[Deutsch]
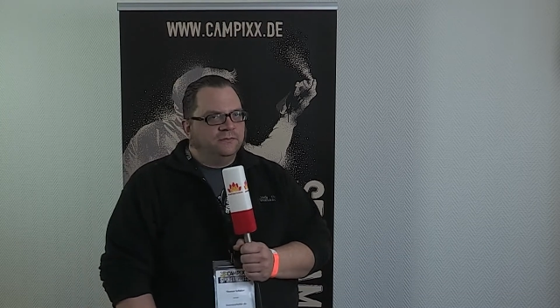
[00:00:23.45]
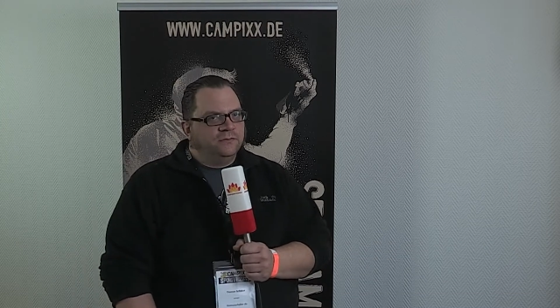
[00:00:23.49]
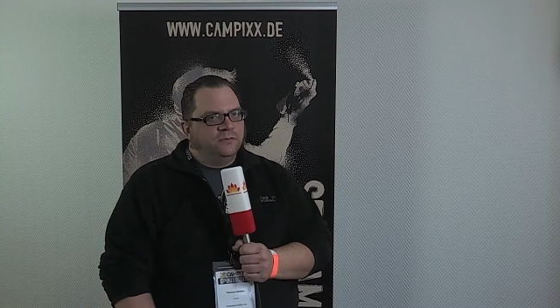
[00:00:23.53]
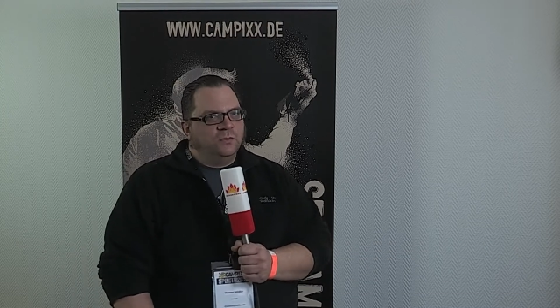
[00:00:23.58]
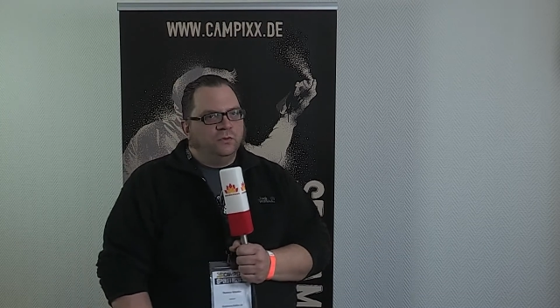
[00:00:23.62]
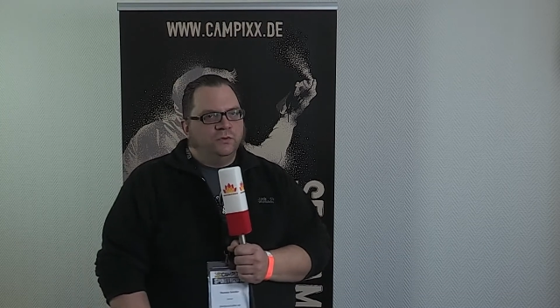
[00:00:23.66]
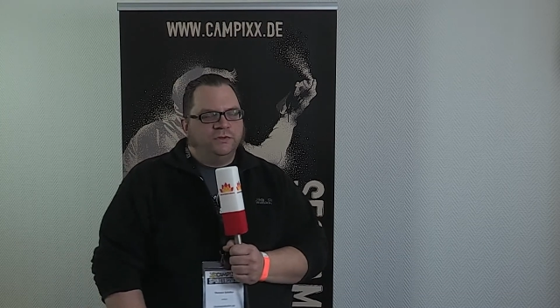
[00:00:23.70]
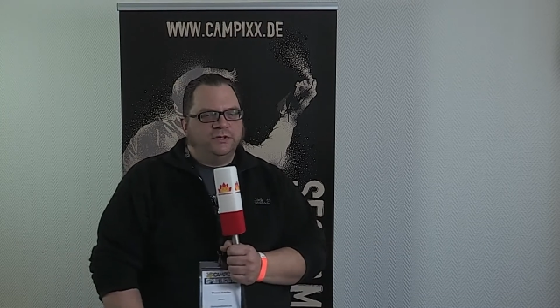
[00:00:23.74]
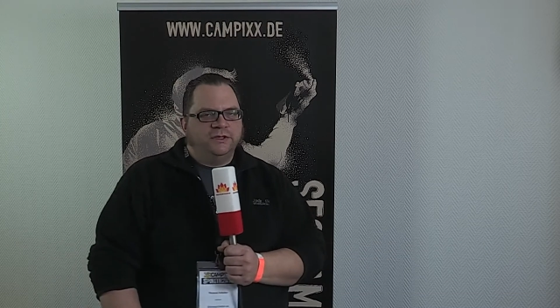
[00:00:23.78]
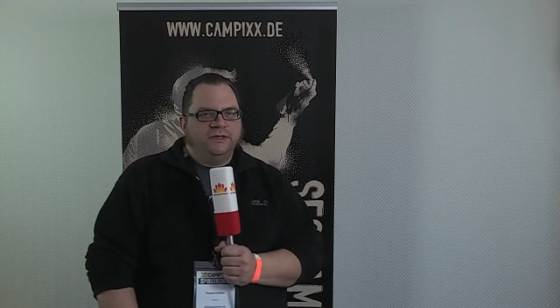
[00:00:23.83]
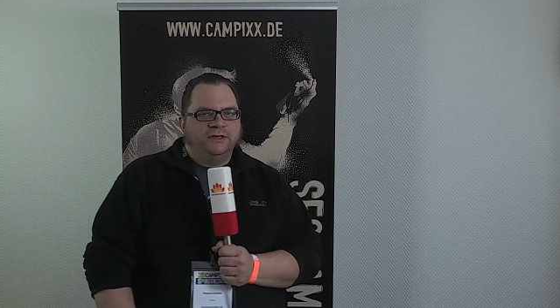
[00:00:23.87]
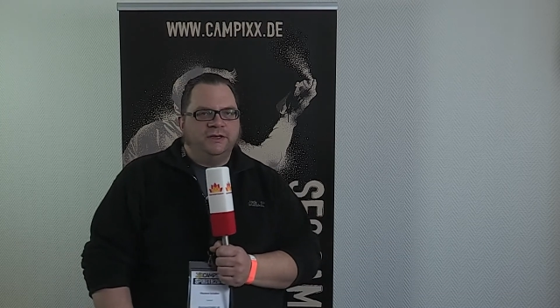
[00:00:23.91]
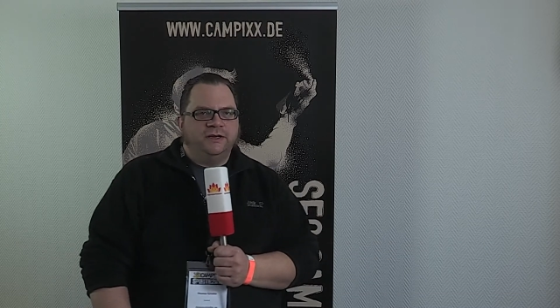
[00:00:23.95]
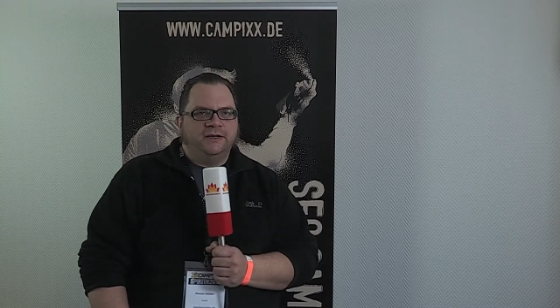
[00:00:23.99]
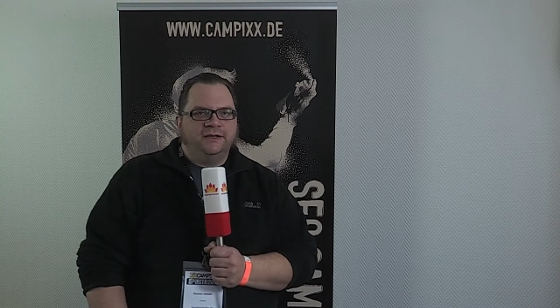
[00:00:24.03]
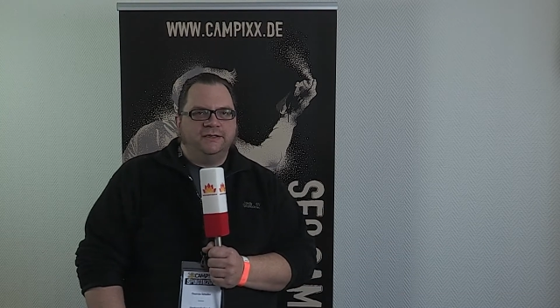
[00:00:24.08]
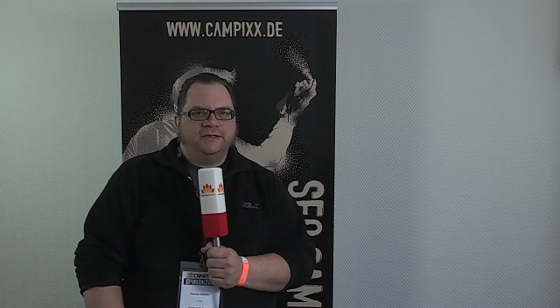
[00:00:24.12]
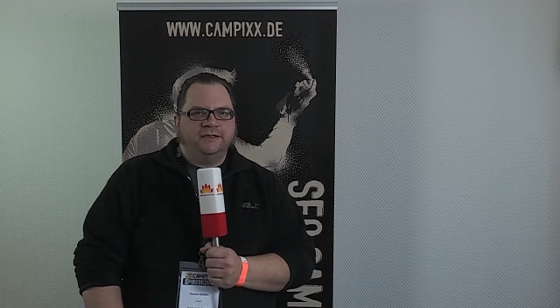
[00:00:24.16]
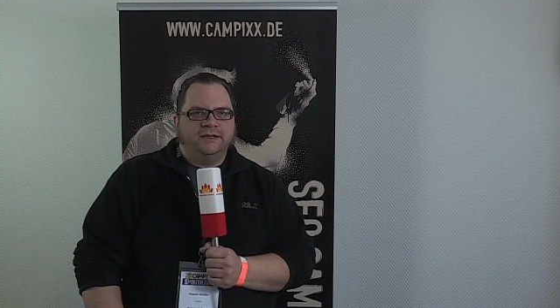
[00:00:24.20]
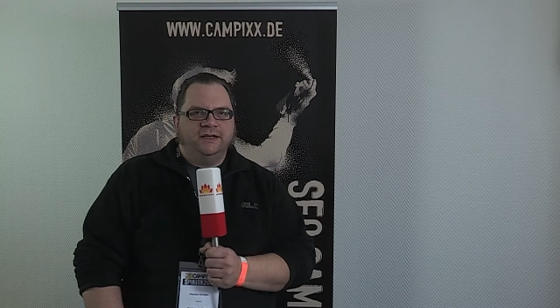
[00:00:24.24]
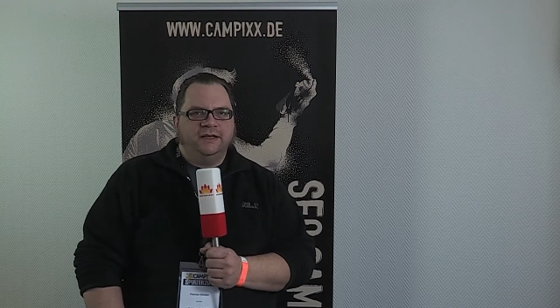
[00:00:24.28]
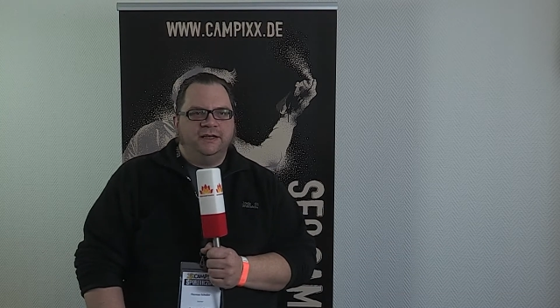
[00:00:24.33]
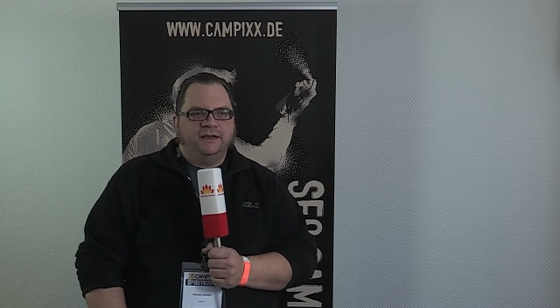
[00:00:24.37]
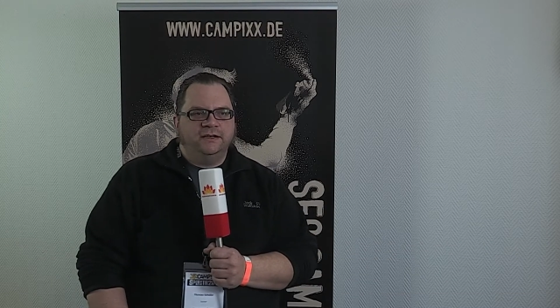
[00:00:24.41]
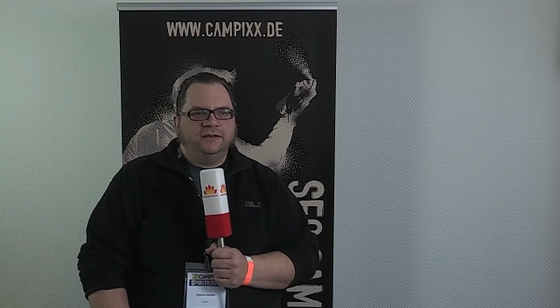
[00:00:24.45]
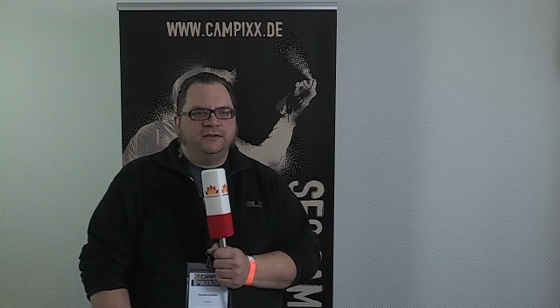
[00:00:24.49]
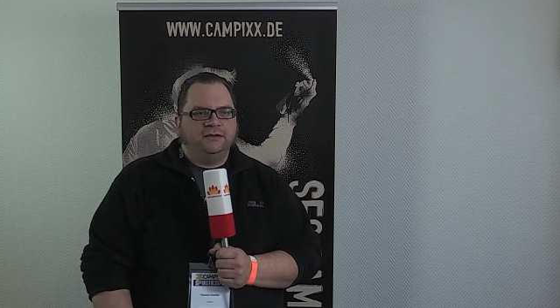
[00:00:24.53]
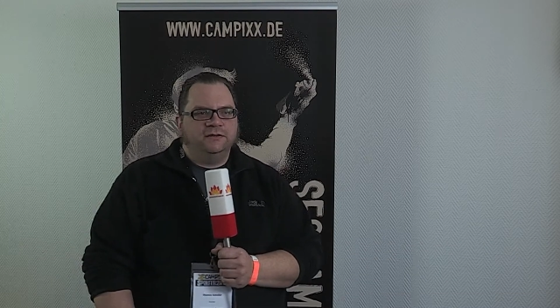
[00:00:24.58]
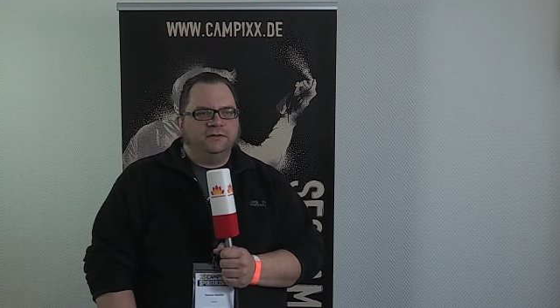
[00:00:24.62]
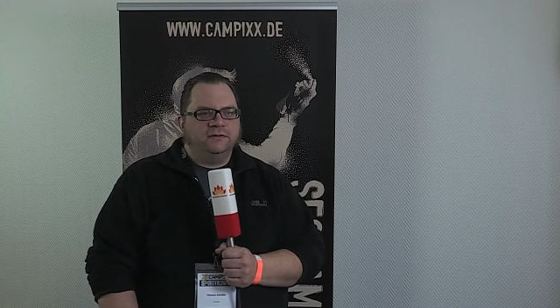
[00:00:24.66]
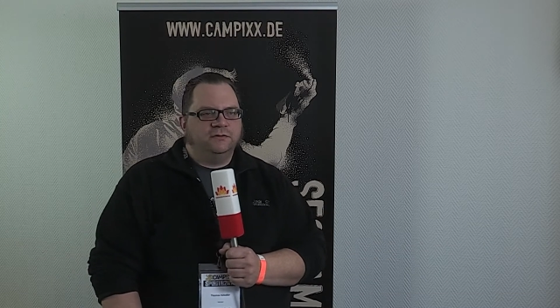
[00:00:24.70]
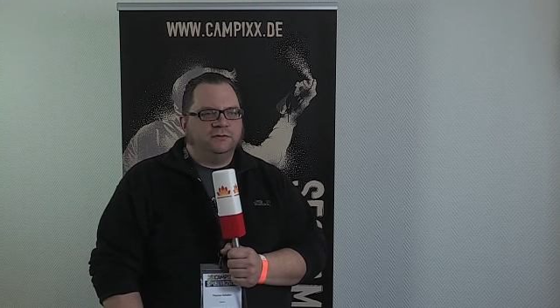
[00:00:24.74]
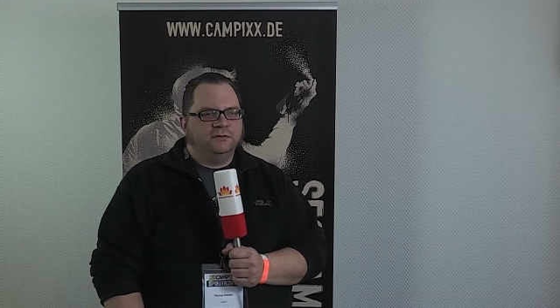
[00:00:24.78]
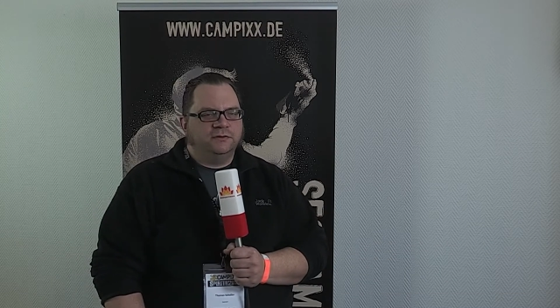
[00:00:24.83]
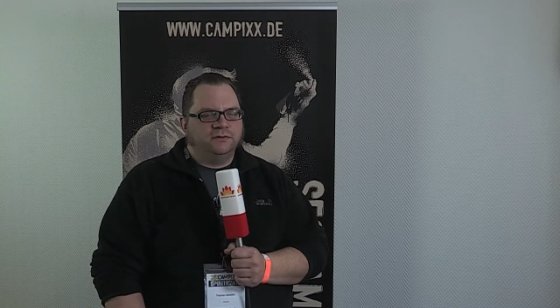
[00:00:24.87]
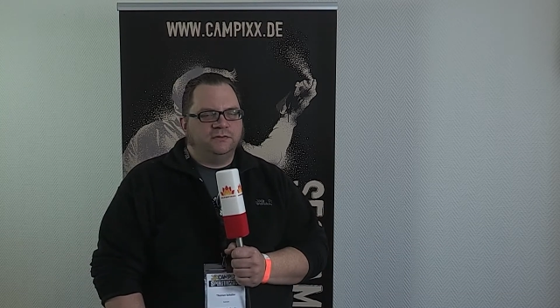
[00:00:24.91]
gute Inhalte
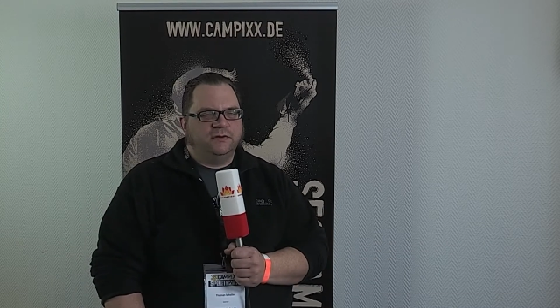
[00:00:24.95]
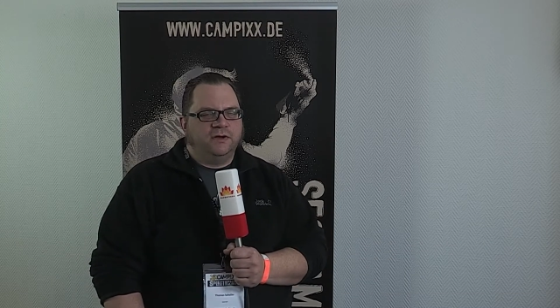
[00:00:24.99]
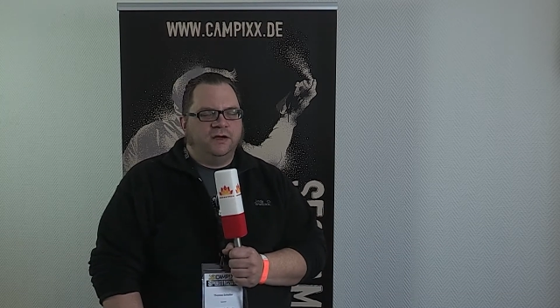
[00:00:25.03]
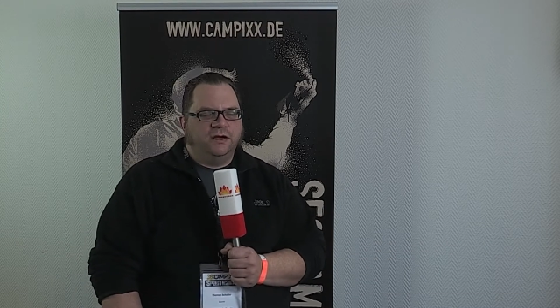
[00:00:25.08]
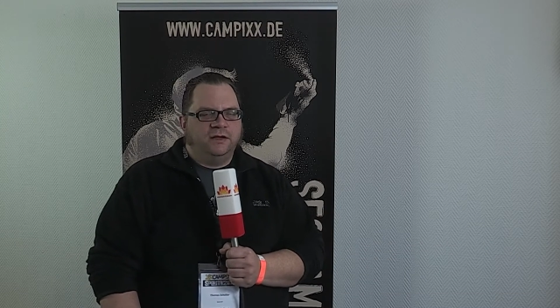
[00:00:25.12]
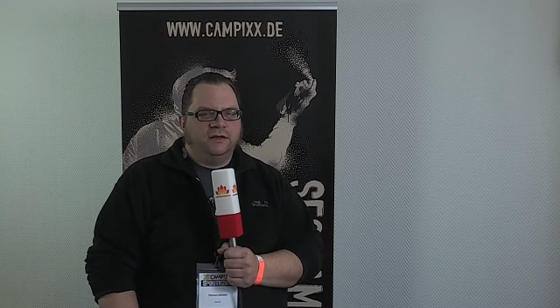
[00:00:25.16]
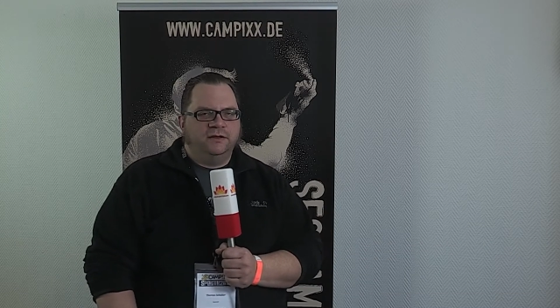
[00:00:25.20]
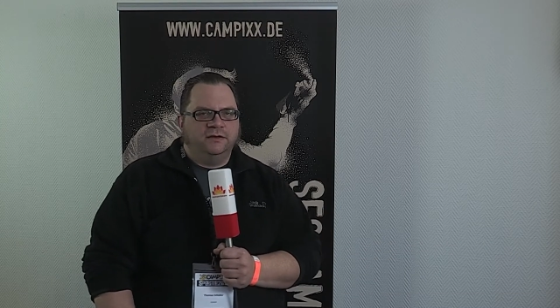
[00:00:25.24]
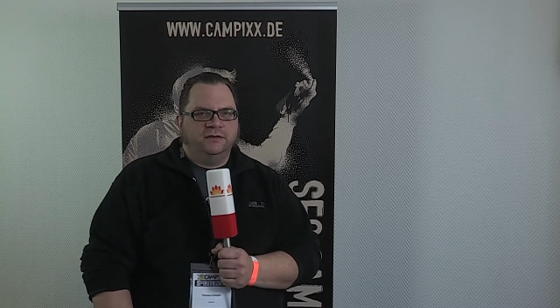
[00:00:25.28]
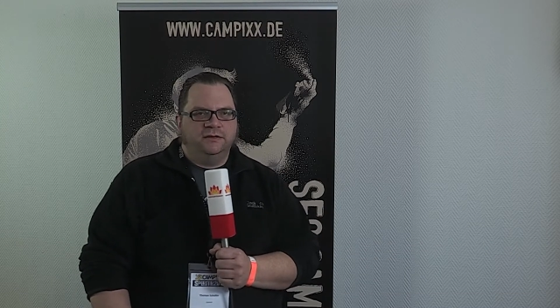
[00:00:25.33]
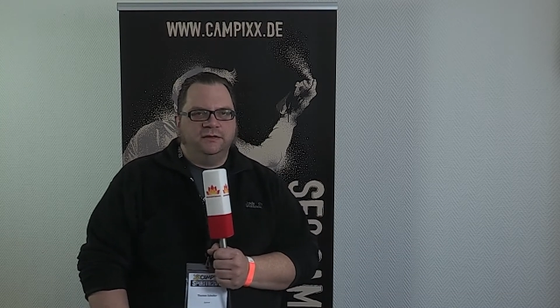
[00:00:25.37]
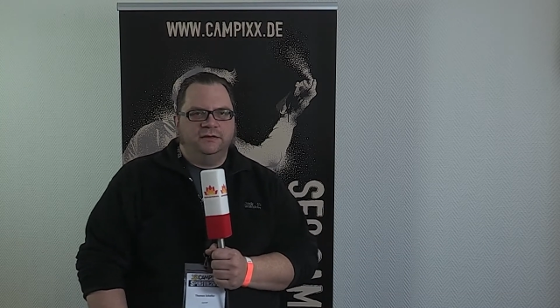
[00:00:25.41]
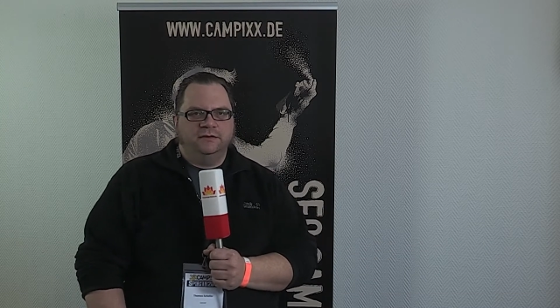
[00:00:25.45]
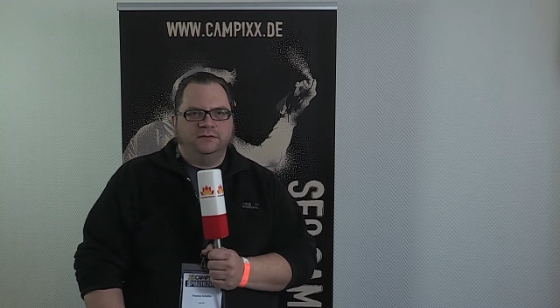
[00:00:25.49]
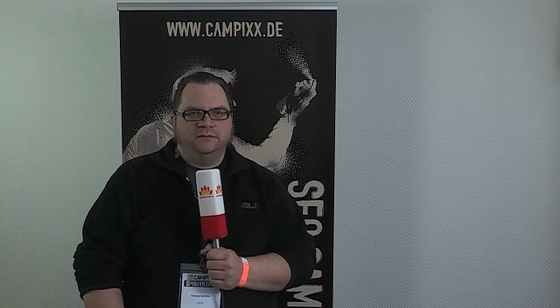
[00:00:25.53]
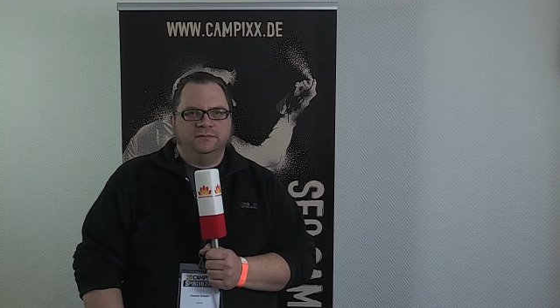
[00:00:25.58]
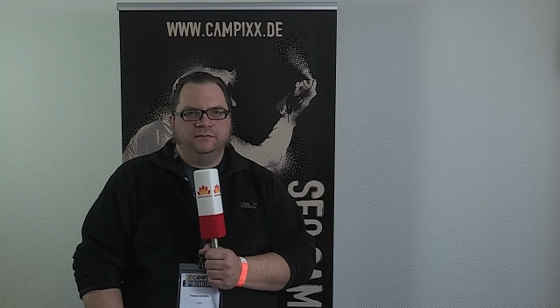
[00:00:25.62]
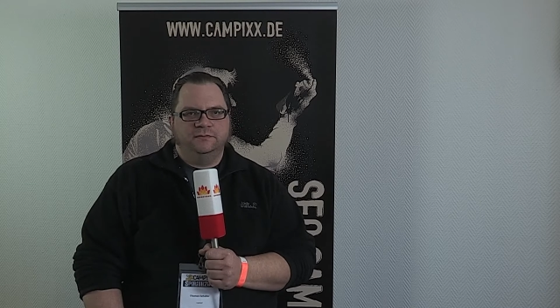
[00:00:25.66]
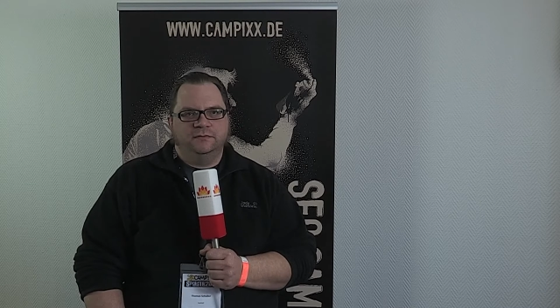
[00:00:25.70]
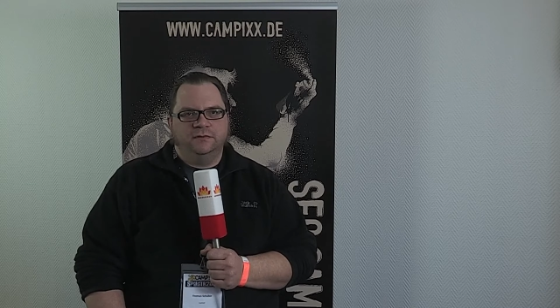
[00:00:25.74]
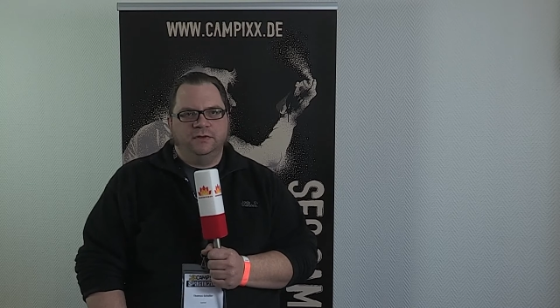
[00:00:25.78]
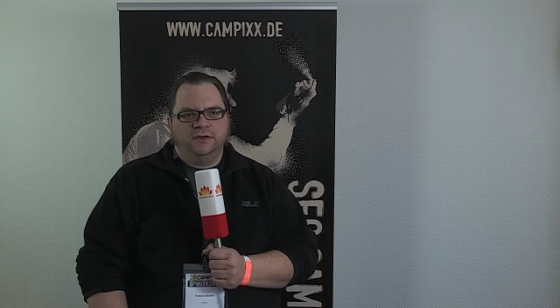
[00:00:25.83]
gehen und zwar äh,